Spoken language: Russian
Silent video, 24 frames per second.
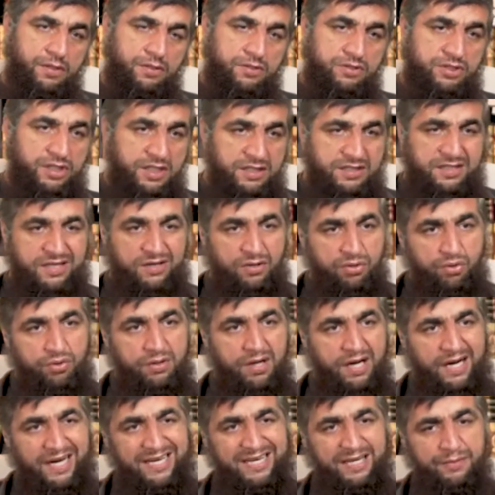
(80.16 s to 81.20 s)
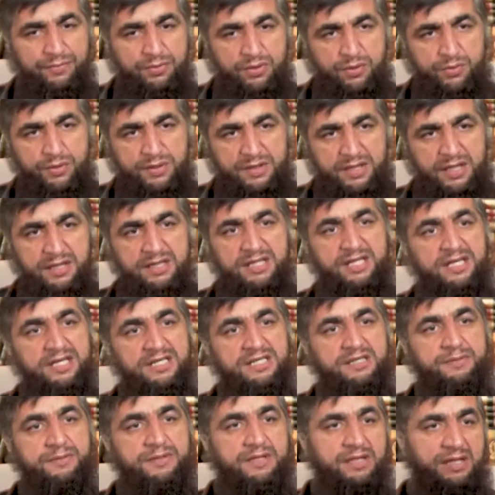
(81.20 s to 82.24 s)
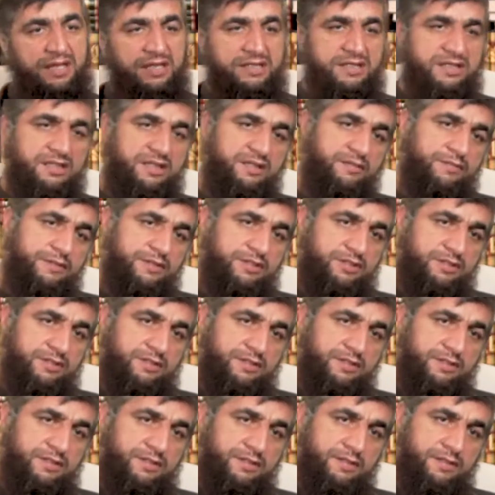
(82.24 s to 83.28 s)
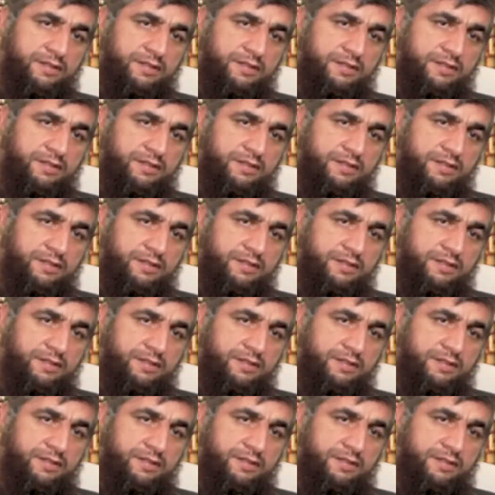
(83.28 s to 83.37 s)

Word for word: В женских руках она был бы день три раза, ответ Аллах дал бы жена.